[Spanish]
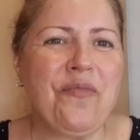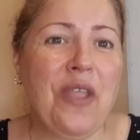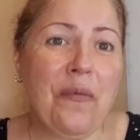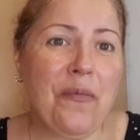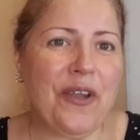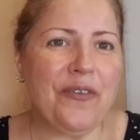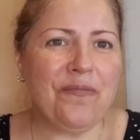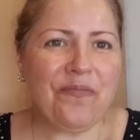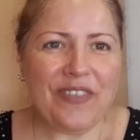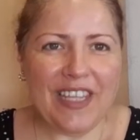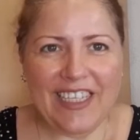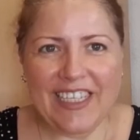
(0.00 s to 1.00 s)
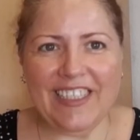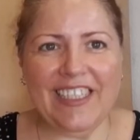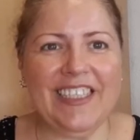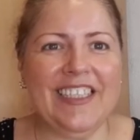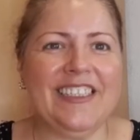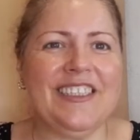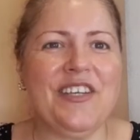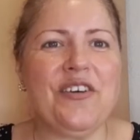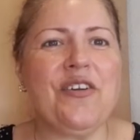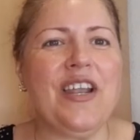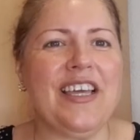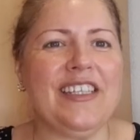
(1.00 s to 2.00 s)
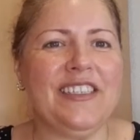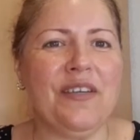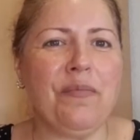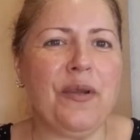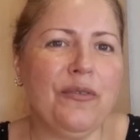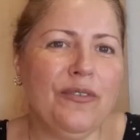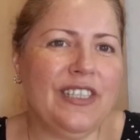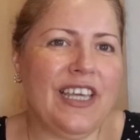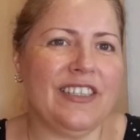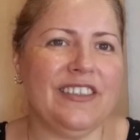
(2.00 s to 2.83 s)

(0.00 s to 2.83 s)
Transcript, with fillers: Bueno, y están así sido las seis preguntas.